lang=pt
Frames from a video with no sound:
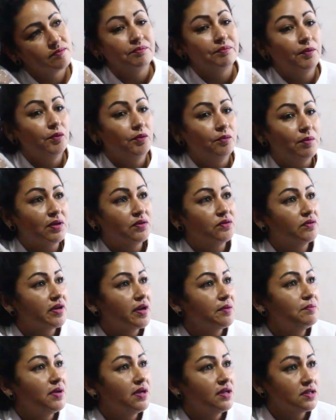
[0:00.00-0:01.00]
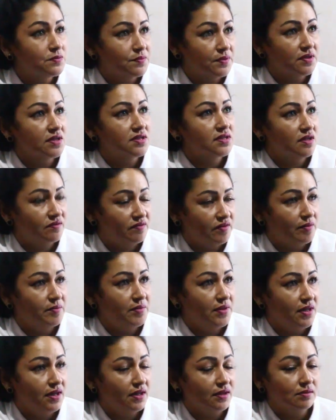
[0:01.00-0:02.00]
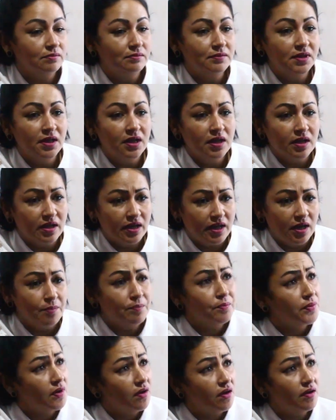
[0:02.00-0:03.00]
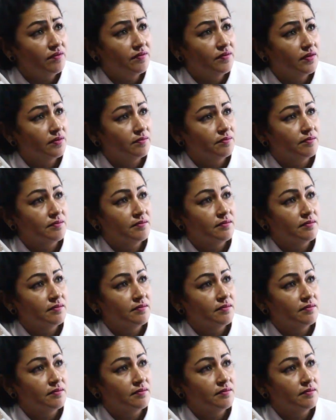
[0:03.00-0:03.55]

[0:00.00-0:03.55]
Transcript: Uma dor a menos para nossa família. Que ele prove